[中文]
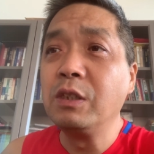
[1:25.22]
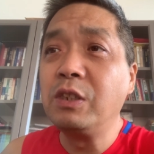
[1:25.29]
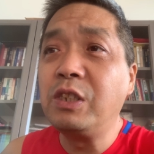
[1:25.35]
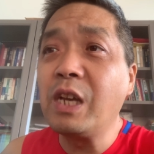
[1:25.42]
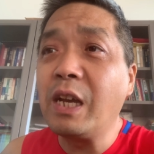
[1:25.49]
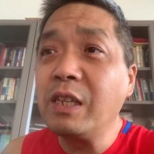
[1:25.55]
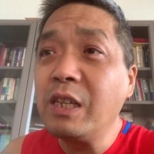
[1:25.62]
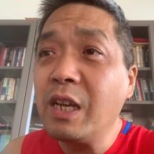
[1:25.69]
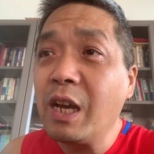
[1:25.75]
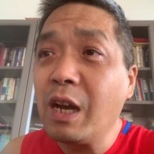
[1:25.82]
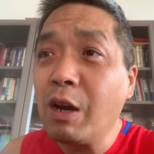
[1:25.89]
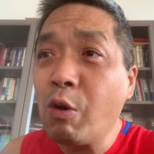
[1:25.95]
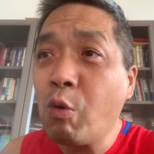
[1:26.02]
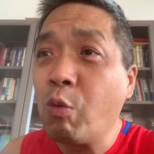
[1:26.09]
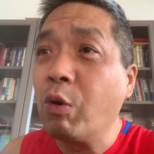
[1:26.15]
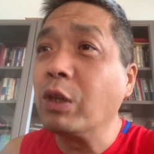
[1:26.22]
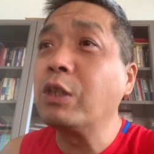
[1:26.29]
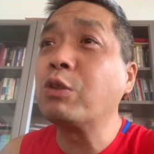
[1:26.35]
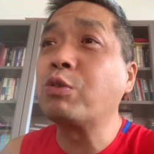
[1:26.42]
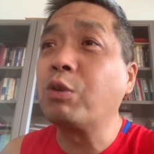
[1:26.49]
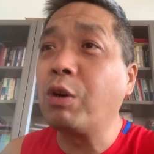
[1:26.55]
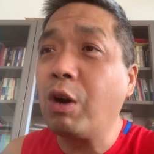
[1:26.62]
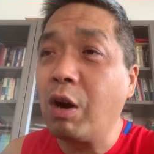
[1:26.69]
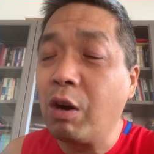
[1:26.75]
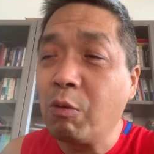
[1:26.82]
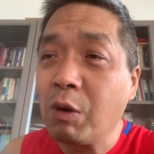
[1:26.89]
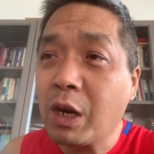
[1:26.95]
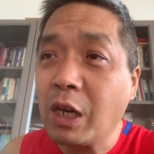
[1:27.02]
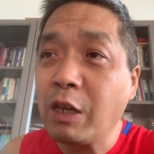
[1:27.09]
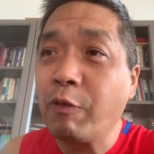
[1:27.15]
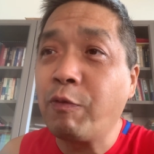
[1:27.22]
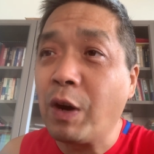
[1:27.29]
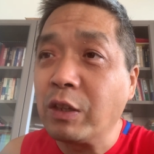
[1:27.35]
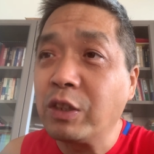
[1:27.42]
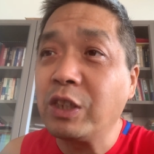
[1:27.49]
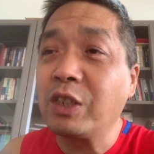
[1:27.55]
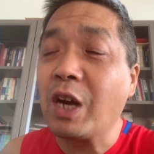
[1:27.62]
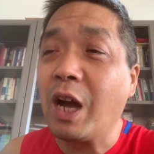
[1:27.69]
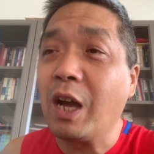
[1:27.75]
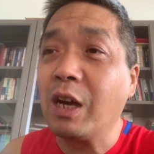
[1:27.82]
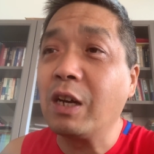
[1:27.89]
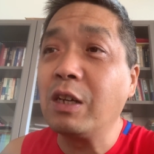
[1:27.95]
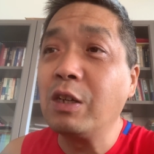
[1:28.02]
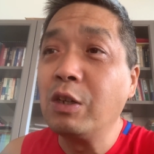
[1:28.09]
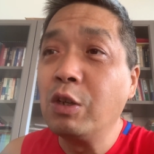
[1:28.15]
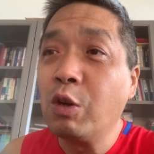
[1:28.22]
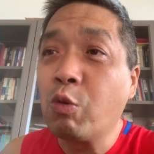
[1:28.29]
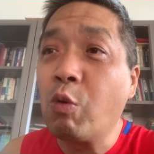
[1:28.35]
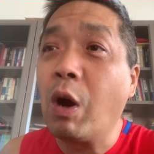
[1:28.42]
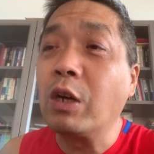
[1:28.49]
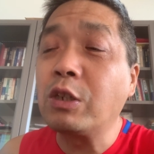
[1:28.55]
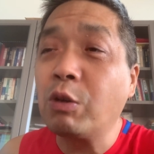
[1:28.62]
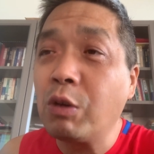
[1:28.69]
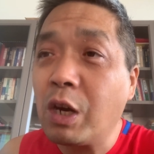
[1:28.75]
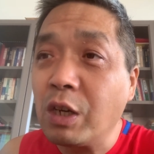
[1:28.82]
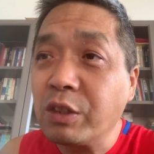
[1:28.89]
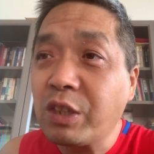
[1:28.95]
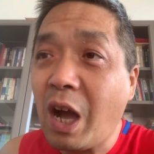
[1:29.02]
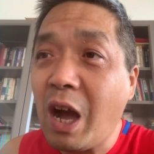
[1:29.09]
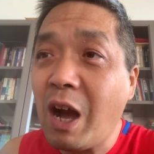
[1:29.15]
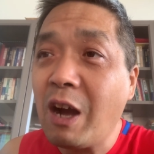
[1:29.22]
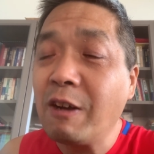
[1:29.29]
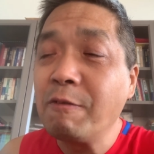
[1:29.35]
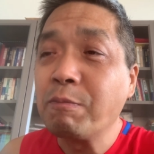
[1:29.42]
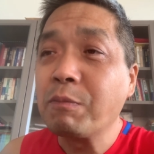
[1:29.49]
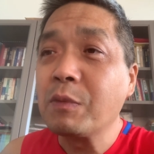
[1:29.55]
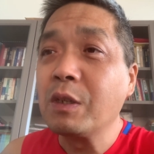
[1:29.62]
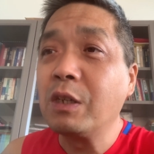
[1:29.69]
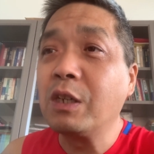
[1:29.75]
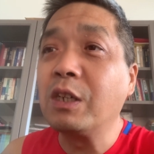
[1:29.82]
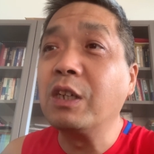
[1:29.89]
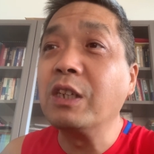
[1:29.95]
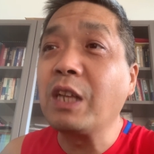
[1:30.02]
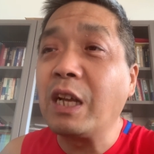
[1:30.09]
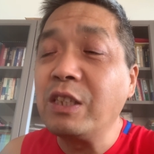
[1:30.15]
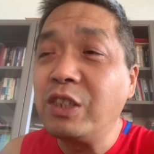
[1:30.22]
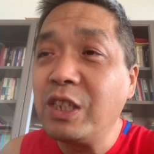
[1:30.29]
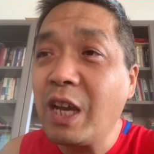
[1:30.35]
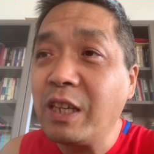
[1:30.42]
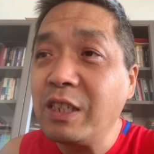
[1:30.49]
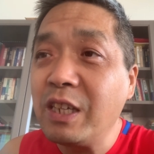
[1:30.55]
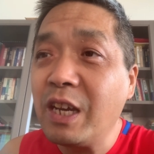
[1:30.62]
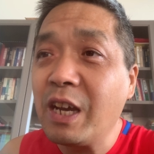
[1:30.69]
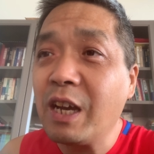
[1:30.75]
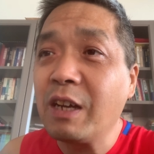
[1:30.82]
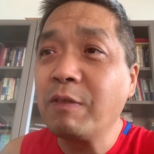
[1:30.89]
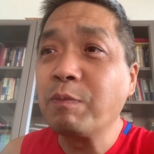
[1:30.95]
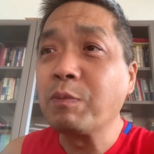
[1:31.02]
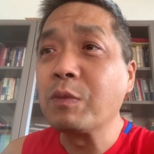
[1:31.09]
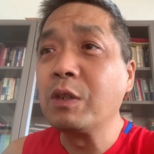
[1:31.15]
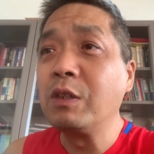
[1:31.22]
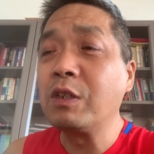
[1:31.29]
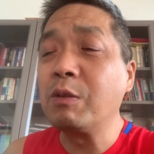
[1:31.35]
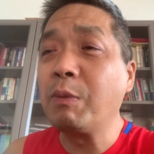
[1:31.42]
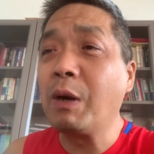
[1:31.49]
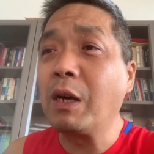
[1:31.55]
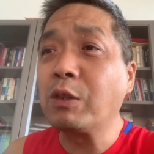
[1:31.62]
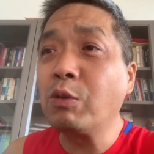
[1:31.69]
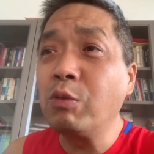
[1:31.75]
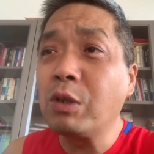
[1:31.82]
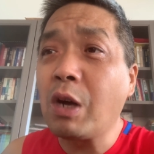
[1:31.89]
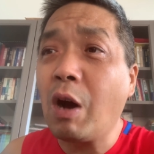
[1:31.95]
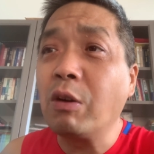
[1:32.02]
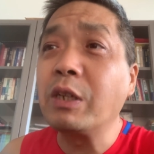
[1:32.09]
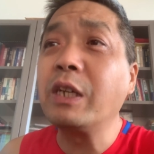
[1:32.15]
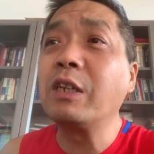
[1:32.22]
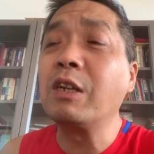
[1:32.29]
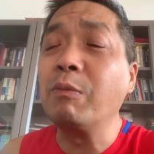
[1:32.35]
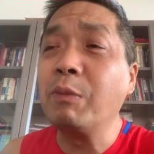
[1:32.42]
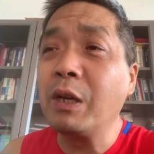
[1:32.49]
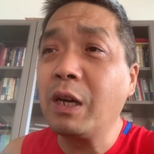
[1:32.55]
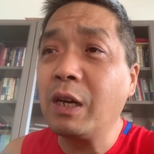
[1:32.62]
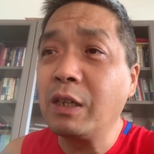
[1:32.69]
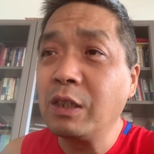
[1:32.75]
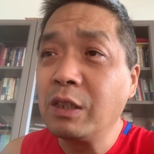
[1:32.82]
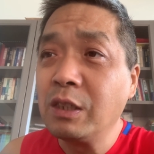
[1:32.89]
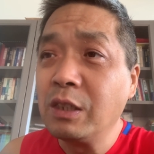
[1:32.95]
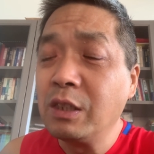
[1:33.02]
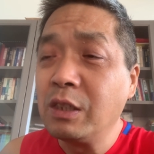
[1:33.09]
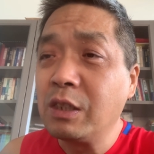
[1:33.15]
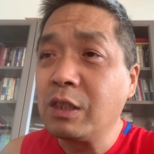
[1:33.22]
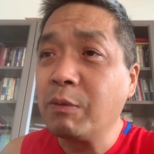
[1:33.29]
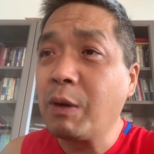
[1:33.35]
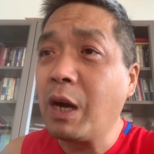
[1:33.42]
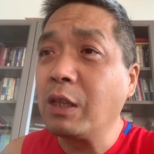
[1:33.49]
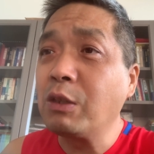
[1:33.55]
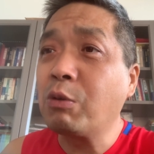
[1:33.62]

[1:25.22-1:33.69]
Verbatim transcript: 建业火的时候，我看这房地产，广州恒大、河南建业，是吧？都搞这什么呀，是吧？